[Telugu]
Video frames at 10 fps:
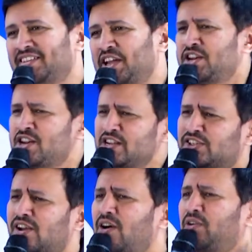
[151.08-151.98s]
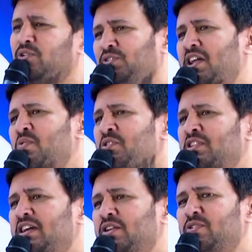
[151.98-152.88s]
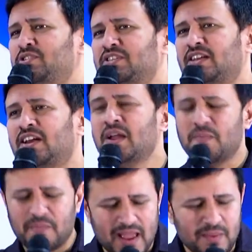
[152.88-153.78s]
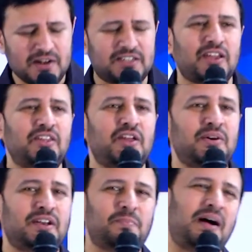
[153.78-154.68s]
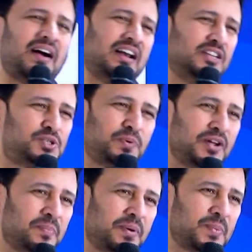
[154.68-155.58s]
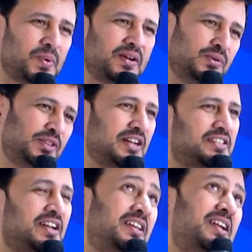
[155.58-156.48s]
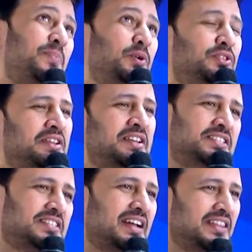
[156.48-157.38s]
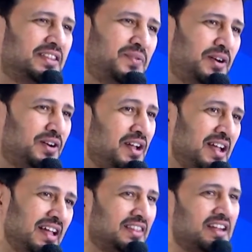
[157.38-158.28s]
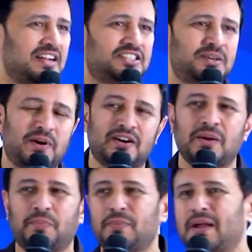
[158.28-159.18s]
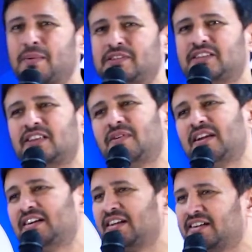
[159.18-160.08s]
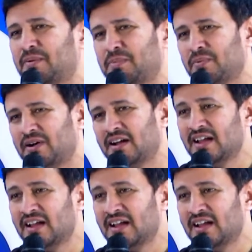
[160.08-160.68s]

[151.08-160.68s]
ఎన్ని సాకులు దేవుని దగ్గరికి వచ్చేసరికి బైబిల్ చదవదామంటే బాగా అలిసిపోయిన ప్రభు నువ్వు తెలుసు కదా రా పొద్దు నుంచి సాయంత్రం వరకు ఎంత కష్టపడినా ఇప్పుడు బైబిల్ చదవాలంటే ఎట్టా ప్రభు